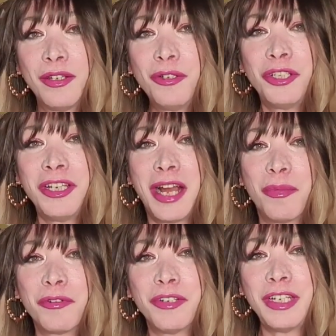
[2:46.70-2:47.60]
oscilliamo
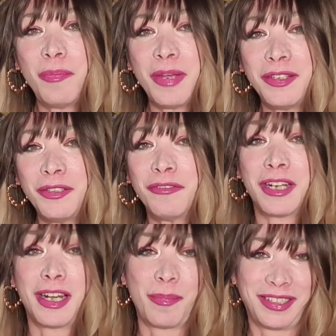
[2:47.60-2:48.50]
con il peso fra
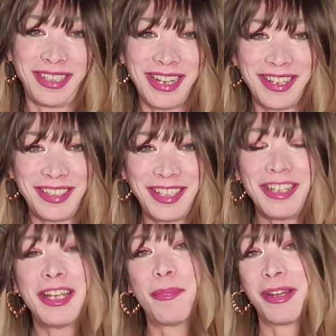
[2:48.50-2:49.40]
la parte destra e
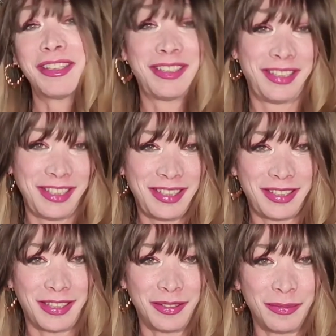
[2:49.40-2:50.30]
la parte
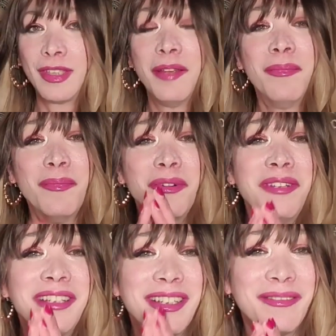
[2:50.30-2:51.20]
sinistra.
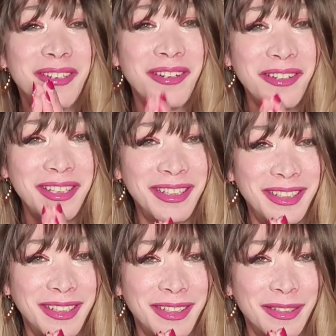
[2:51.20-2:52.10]
Molte
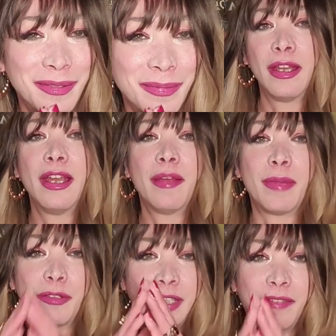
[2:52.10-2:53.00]
volte! Ma
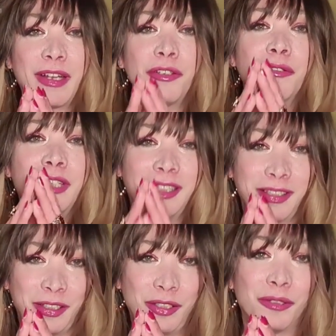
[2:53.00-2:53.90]
osservando con
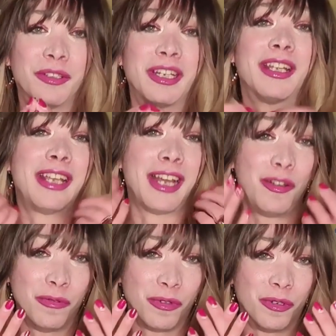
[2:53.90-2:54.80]
attenzione e a
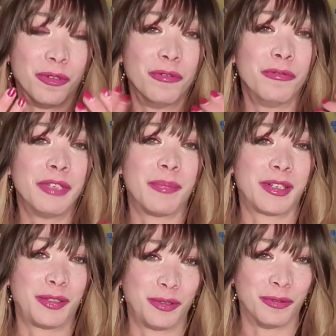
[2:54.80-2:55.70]
lungo una
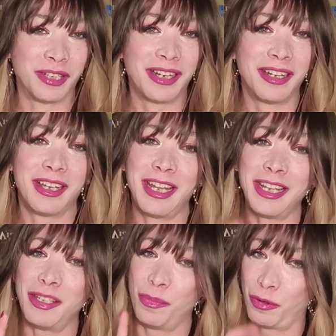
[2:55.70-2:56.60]
persona, ed
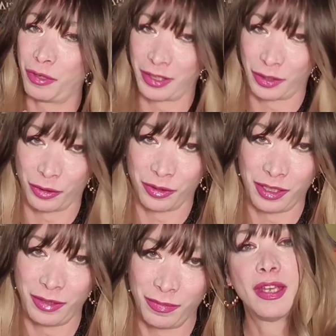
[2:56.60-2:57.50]
in più
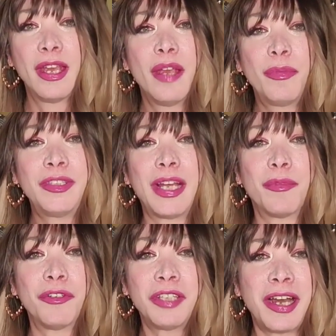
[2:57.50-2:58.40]
occasioni, possiamo
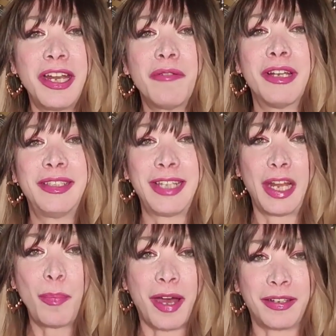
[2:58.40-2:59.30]
notare quale sia la
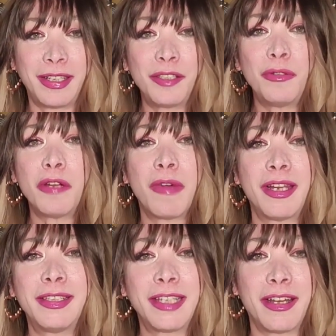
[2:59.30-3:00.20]
parte sulla quale
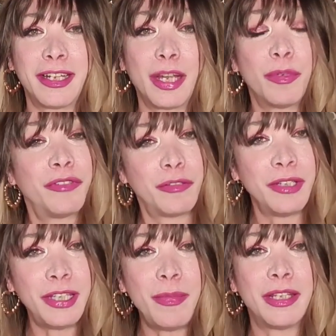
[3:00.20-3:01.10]
scarica più
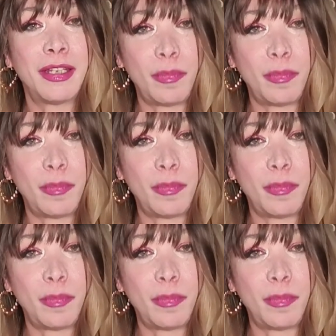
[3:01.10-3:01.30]
frequentemente il